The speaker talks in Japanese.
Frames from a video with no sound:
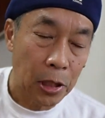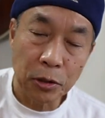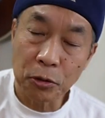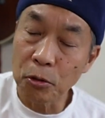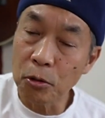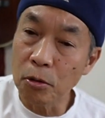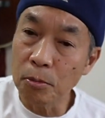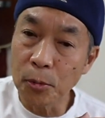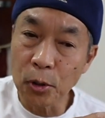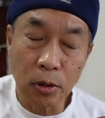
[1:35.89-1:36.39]

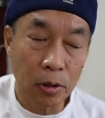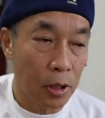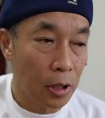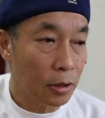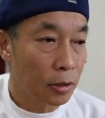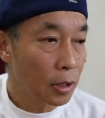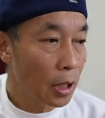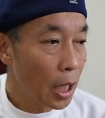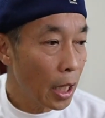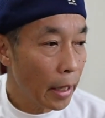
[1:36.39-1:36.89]
そう思ってで
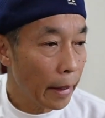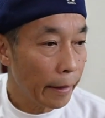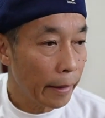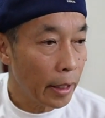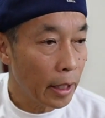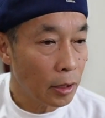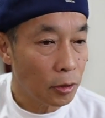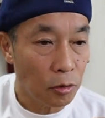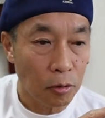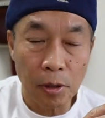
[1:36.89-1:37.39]
す
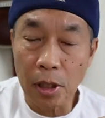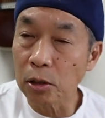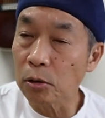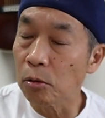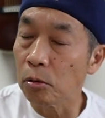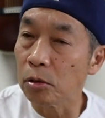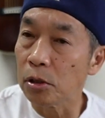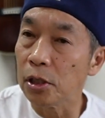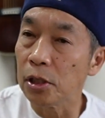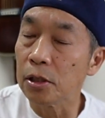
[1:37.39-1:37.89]
ね、その
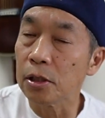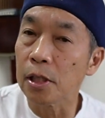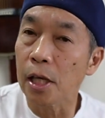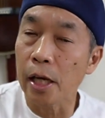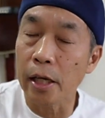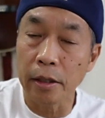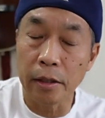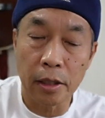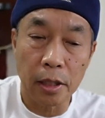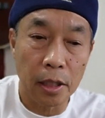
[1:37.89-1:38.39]
後実
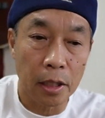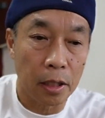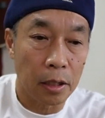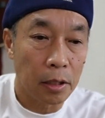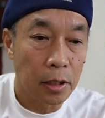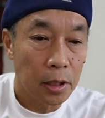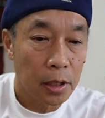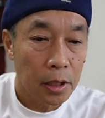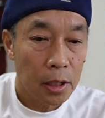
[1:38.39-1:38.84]
際に